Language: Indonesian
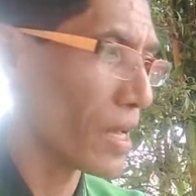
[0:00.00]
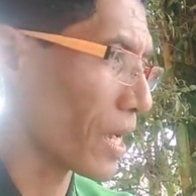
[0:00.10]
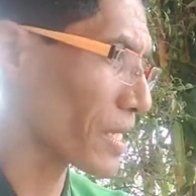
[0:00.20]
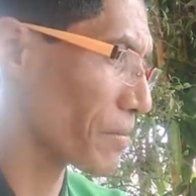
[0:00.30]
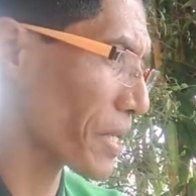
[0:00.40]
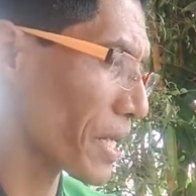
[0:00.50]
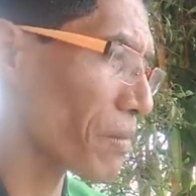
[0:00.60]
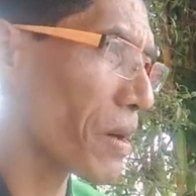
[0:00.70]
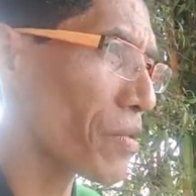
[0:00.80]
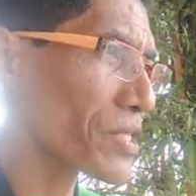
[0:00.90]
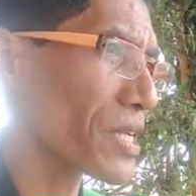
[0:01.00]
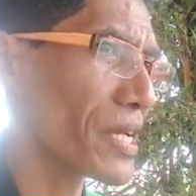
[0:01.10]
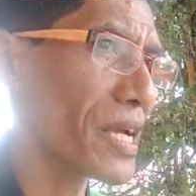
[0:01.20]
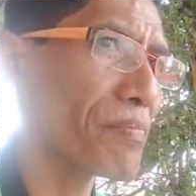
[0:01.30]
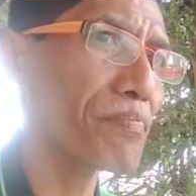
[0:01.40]
akhirnya mereka bawa
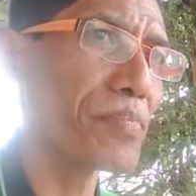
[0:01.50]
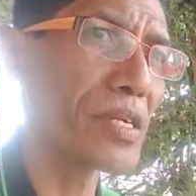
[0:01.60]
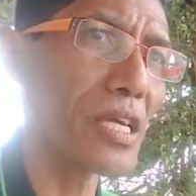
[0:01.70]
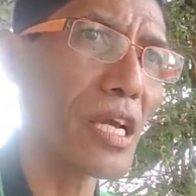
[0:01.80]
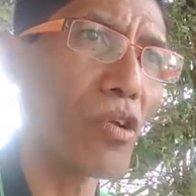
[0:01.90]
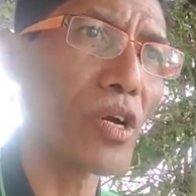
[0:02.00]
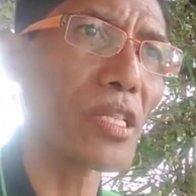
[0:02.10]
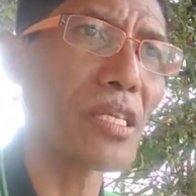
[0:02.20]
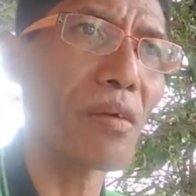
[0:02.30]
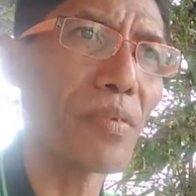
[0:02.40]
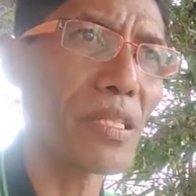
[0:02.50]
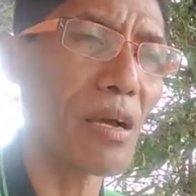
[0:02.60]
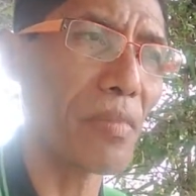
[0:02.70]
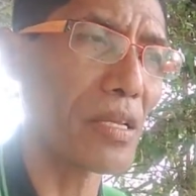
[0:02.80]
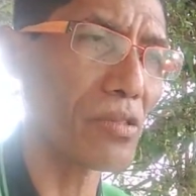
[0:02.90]
saya pergi ke loket yang
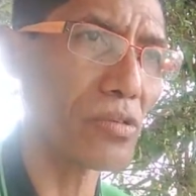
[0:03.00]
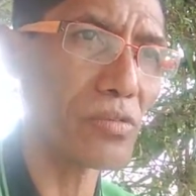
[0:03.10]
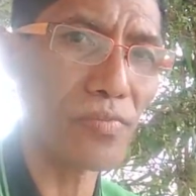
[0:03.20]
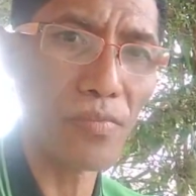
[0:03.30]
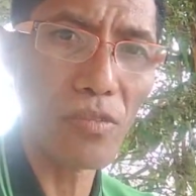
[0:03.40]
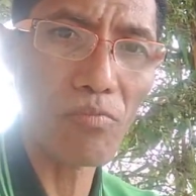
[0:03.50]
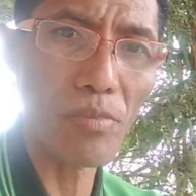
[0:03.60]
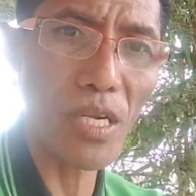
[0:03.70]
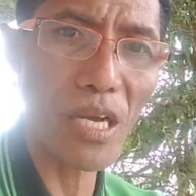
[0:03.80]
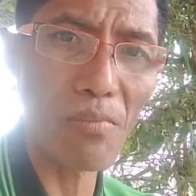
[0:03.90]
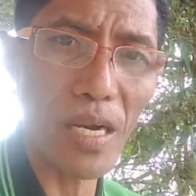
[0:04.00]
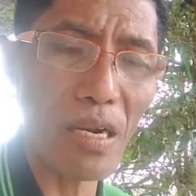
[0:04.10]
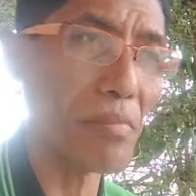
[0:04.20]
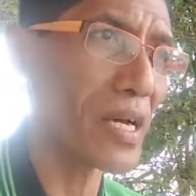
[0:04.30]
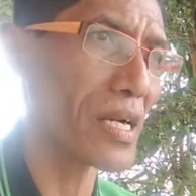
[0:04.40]
pertama itu mereka
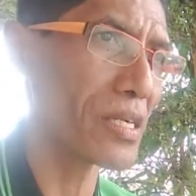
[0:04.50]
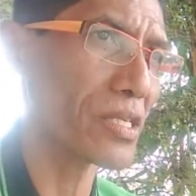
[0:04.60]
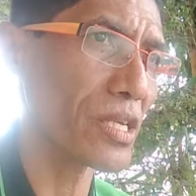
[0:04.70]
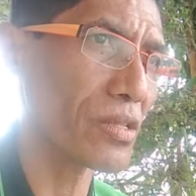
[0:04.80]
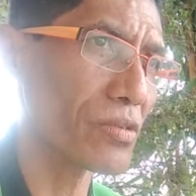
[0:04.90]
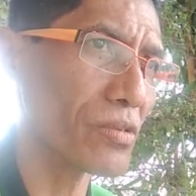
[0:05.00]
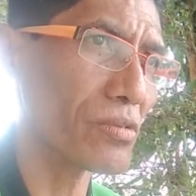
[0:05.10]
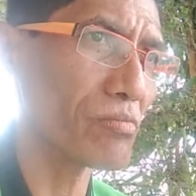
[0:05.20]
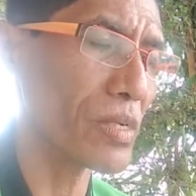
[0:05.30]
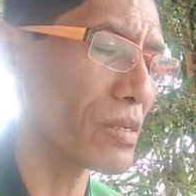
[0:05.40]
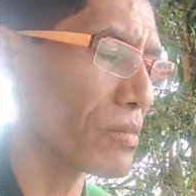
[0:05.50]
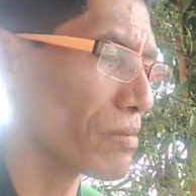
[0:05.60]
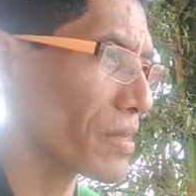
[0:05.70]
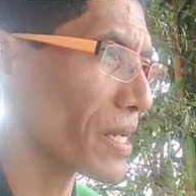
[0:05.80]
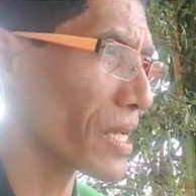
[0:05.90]
marah-marah di situ
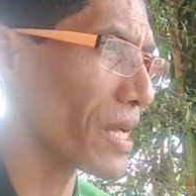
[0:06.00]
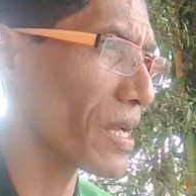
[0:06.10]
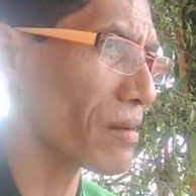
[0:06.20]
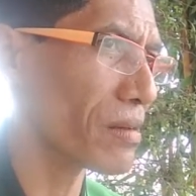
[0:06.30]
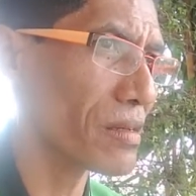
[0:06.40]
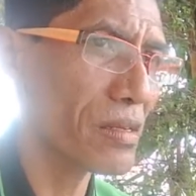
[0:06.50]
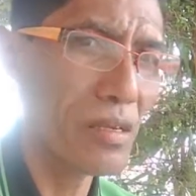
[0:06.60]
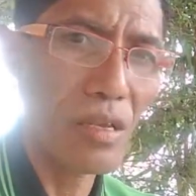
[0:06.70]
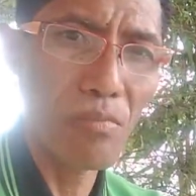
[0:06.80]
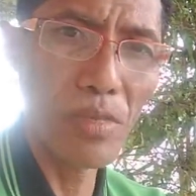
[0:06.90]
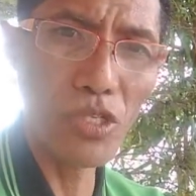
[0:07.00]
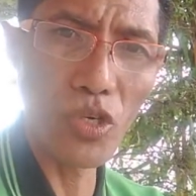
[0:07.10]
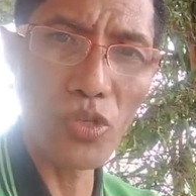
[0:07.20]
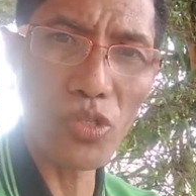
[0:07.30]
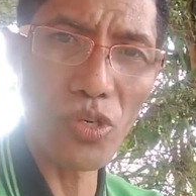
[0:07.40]
mereka
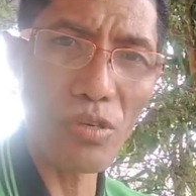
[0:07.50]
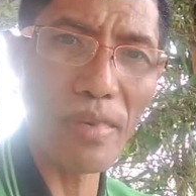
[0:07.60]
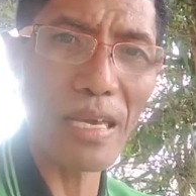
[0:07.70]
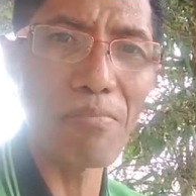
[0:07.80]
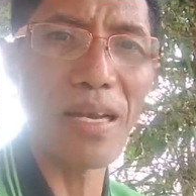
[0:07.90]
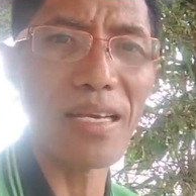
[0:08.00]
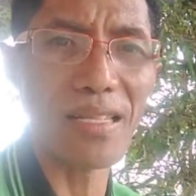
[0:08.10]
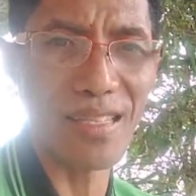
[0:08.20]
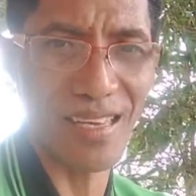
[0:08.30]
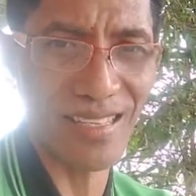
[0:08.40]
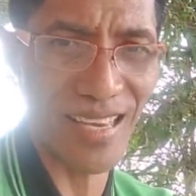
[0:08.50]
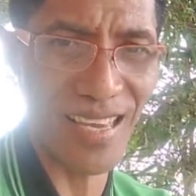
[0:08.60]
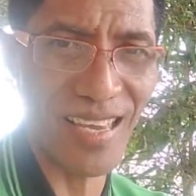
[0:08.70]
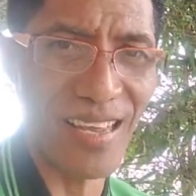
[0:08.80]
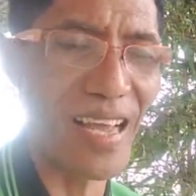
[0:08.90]
menyuruh untuk mengembalikan tiket
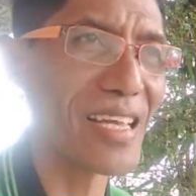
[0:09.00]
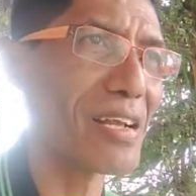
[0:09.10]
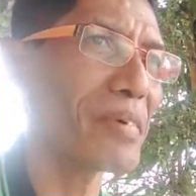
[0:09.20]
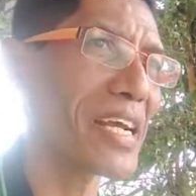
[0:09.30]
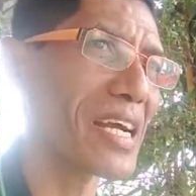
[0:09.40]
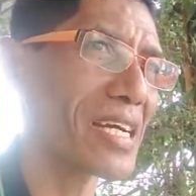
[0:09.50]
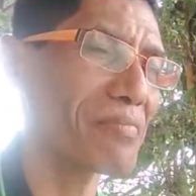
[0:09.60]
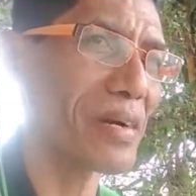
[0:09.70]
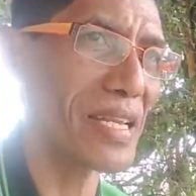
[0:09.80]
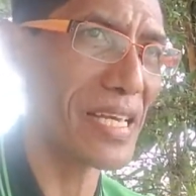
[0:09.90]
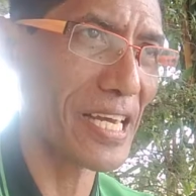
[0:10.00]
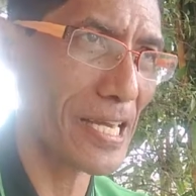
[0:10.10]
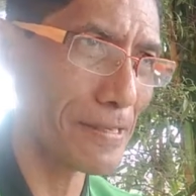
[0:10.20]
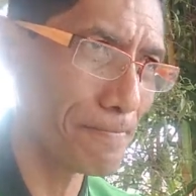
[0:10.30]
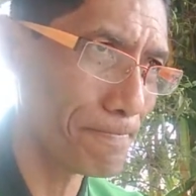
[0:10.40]
saya akhirnya mereka
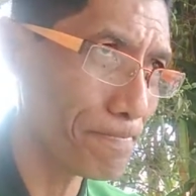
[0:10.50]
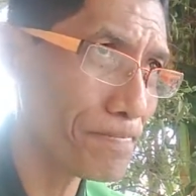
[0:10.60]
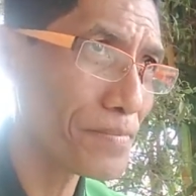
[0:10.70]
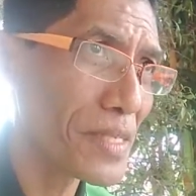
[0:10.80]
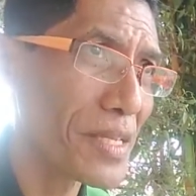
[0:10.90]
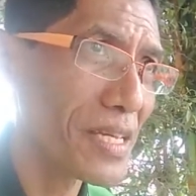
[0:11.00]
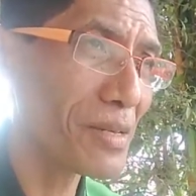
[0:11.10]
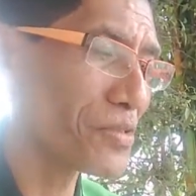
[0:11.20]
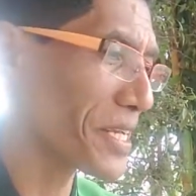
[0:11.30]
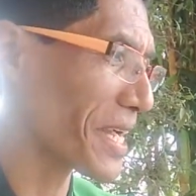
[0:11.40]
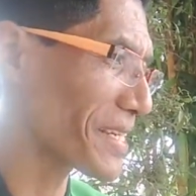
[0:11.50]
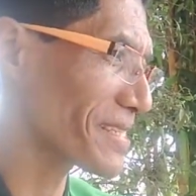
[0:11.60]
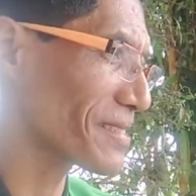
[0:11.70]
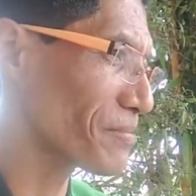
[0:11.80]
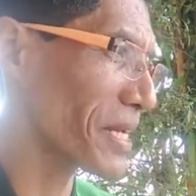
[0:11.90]
kembalikan kemudian
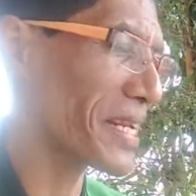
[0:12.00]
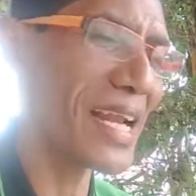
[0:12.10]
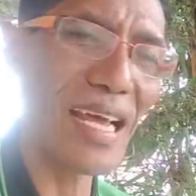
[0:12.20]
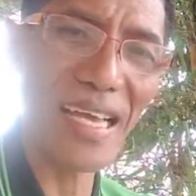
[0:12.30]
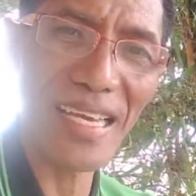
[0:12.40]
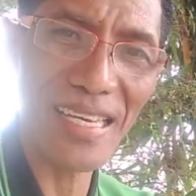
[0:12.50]
belilah